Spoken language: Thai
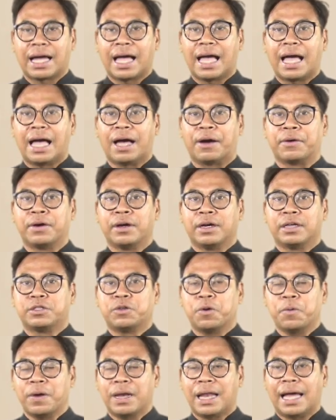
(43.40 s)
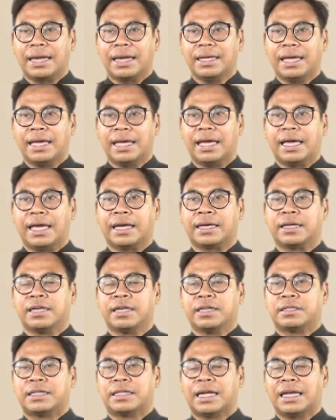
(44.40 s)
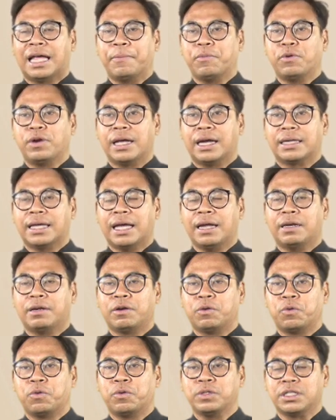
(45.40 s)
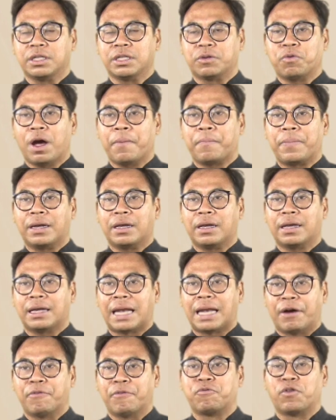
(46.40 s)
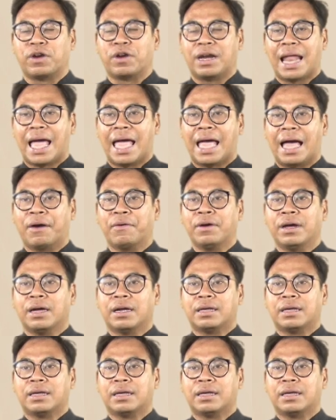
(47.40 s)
29 ช่วงเวลานี้เองนันทบุรีได้รู้สึกว่าเป็นหลังฝนแล้ว